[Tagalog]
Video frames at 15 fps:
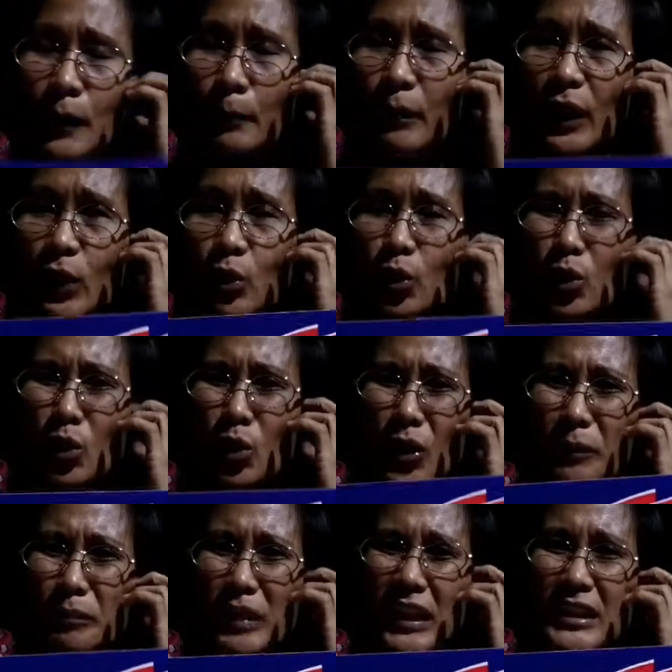Pero
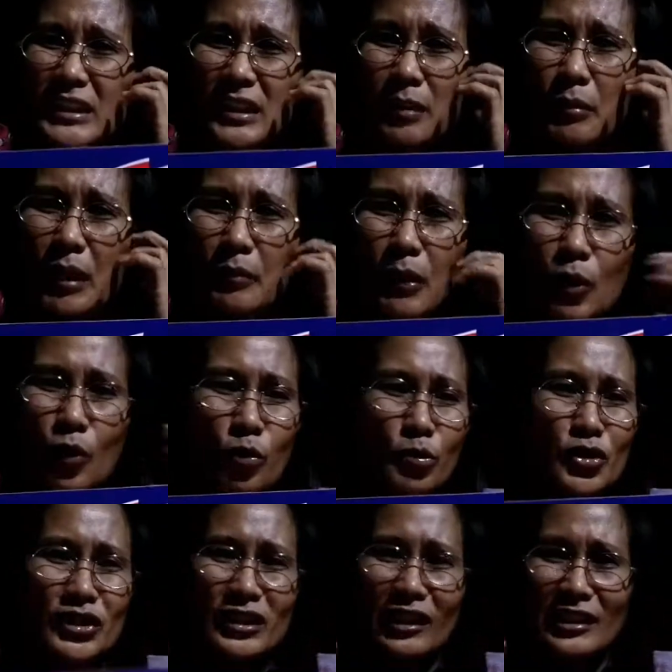ang bilis namang
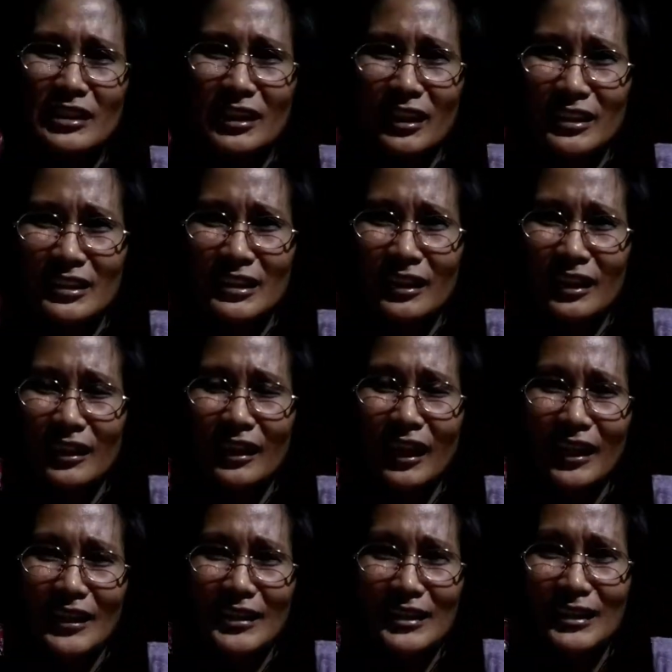maubos ng isang stick
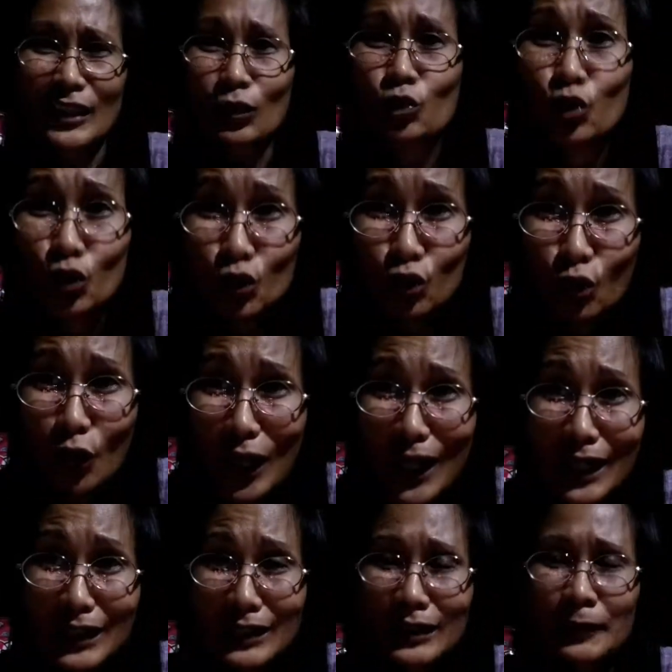guys. Segundo
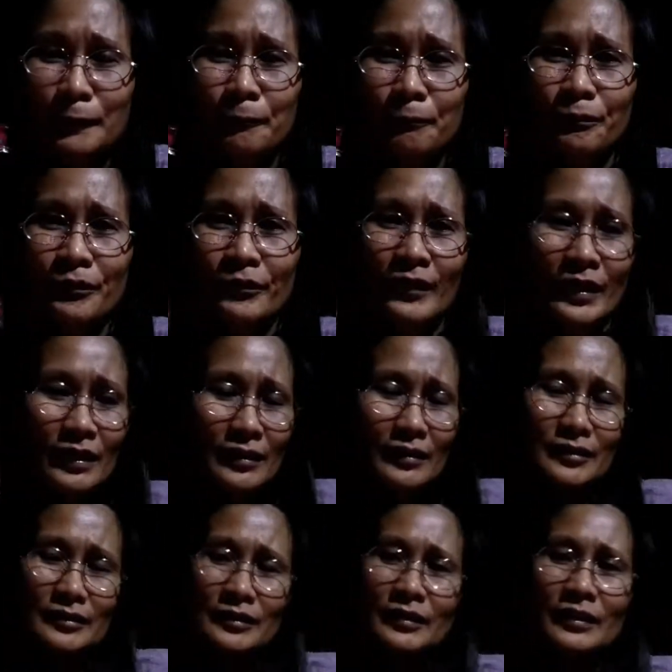lang.
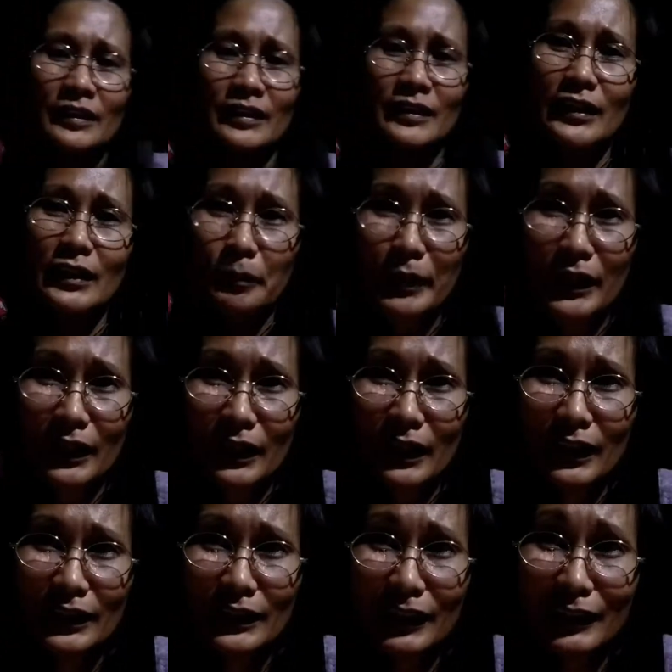Hindi ka pa
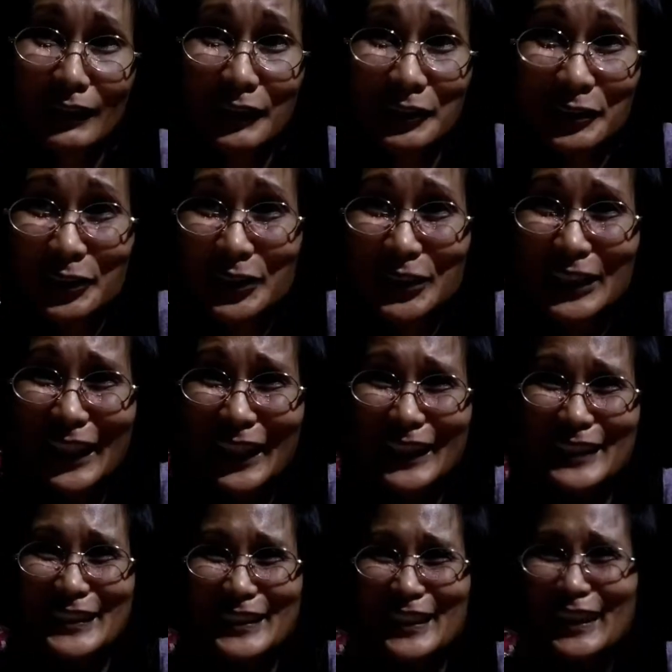nakakatalikod,
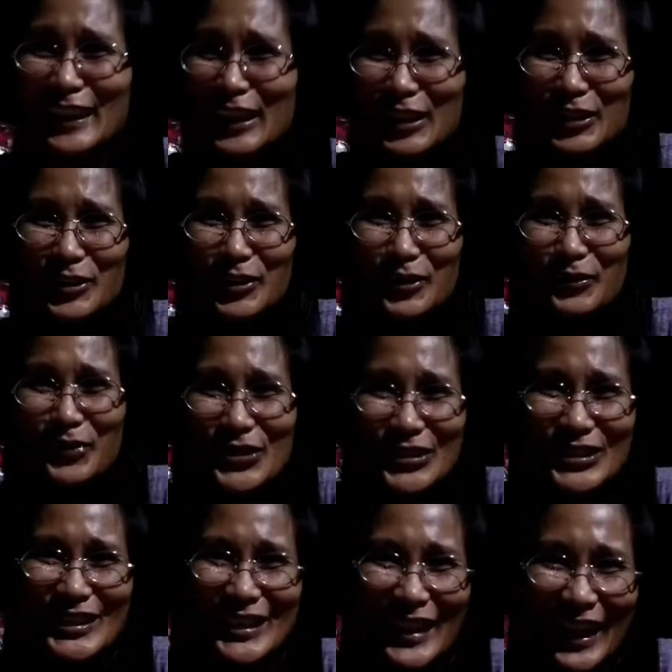guys.
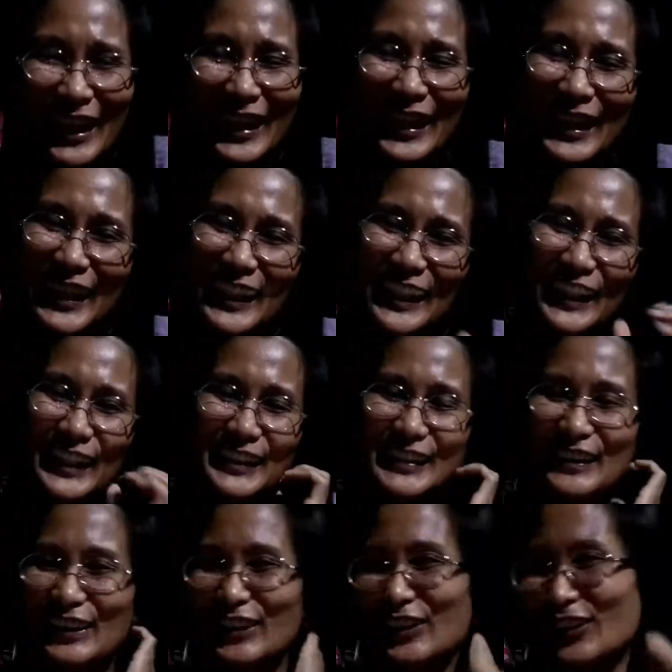Ubus na.
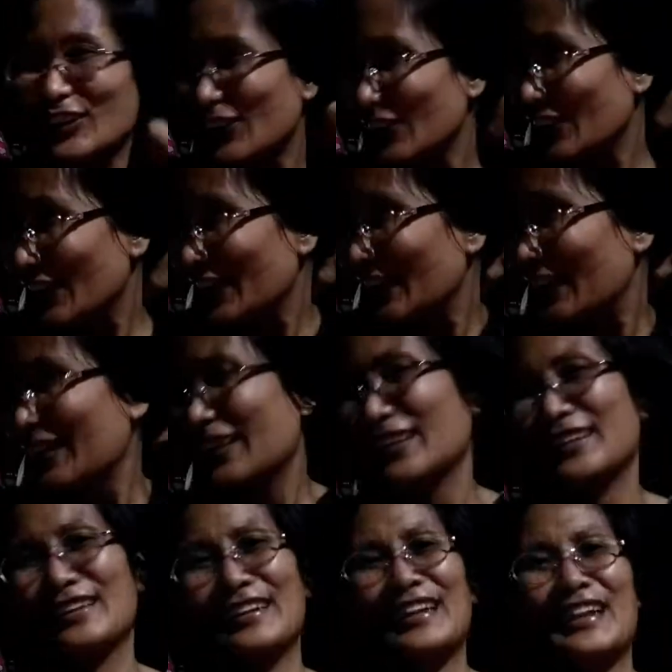So,
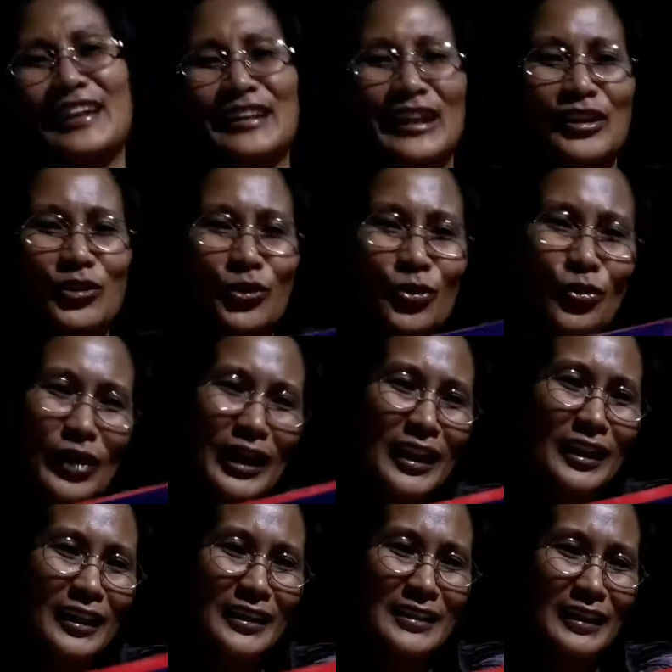tinatanong ko
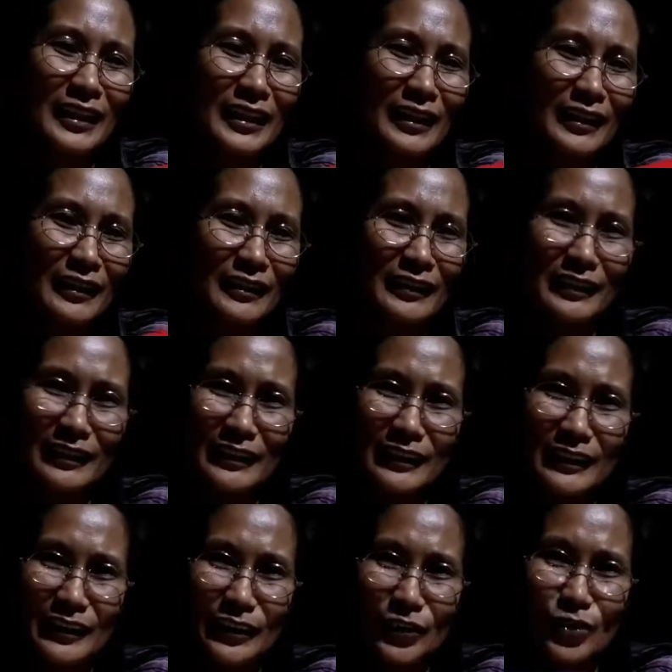lang kasi
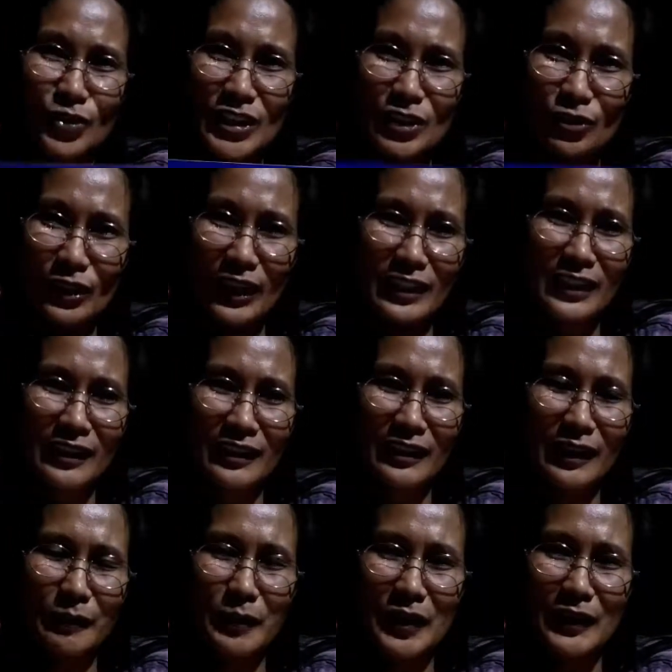kung sino nang
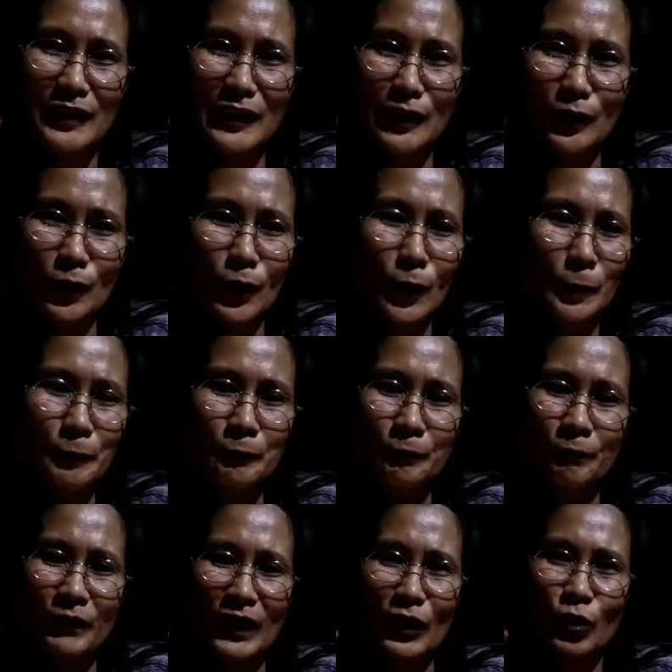nakagamit nito,
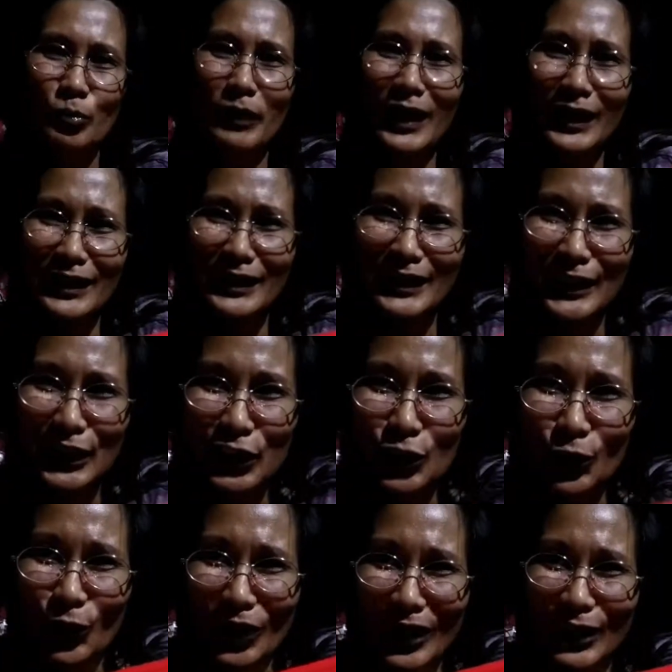ano ba ang
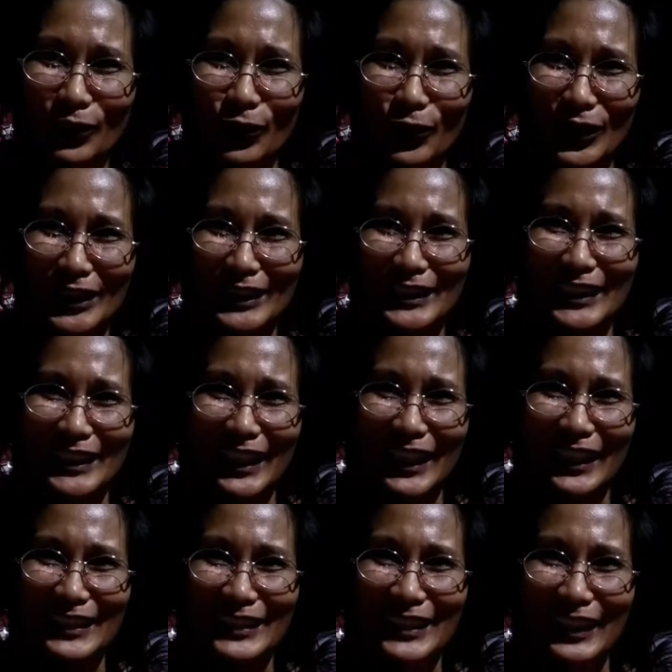tsura ng original
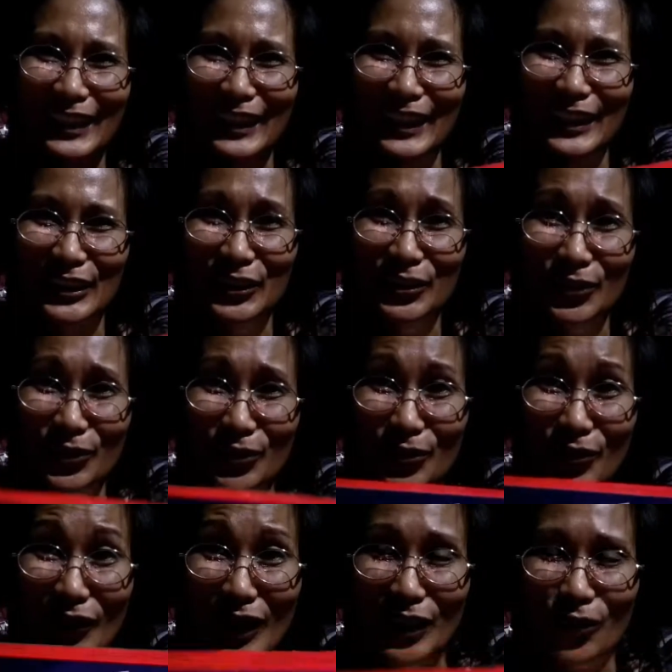at saka yung
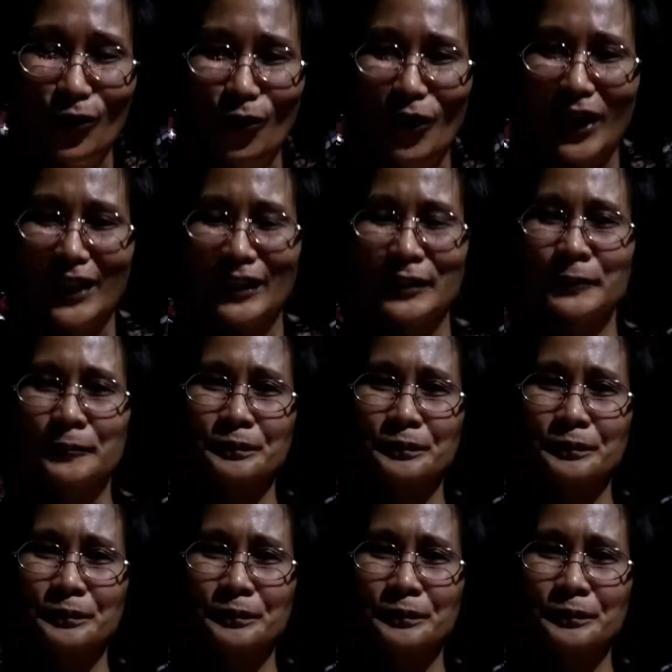fake one.